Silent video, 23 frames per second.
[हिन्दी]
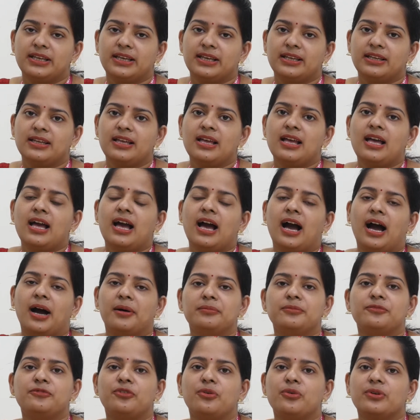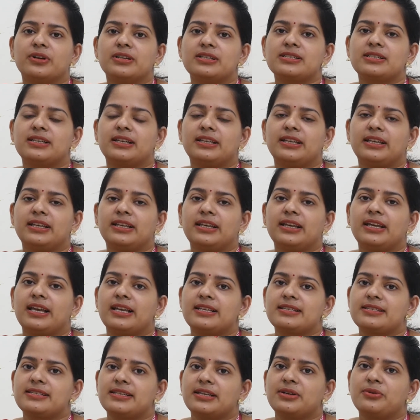हैं हम फोकस करेंगे
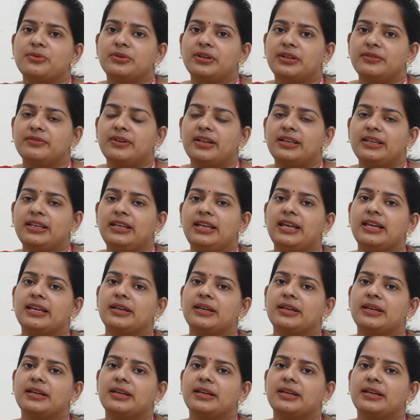इससे होने वाली